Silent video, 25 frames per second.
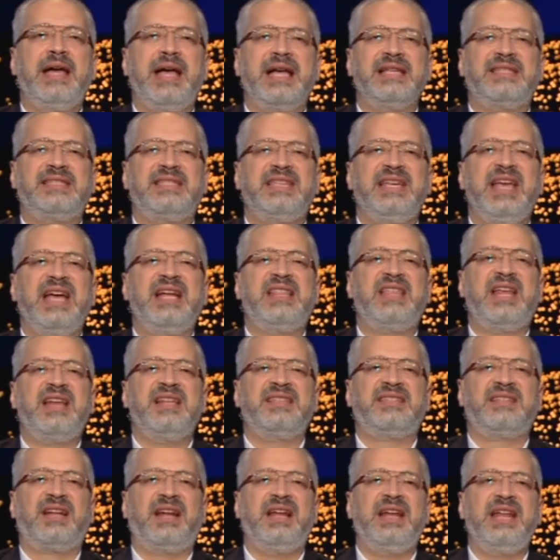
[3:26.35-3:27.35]
السيادة
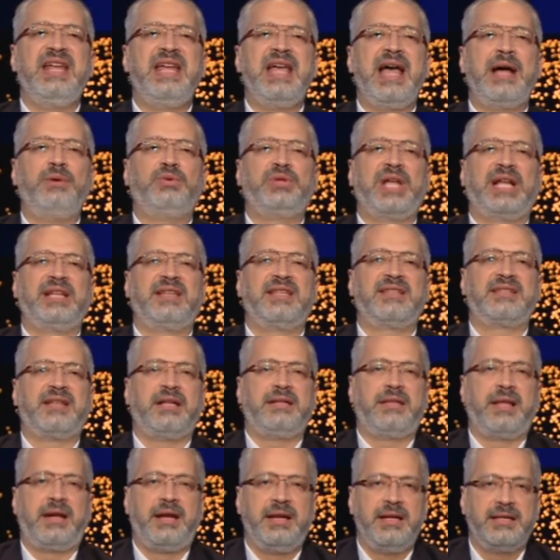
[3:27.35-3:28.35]
الإسرائيلية أو تحت
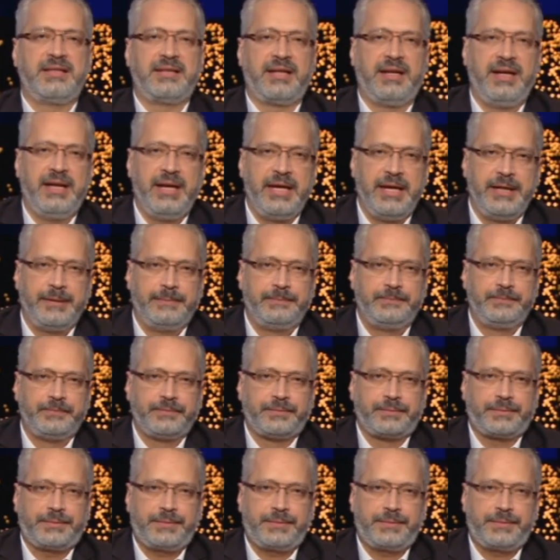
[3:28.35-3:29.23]
السيطرة الإسرائيلية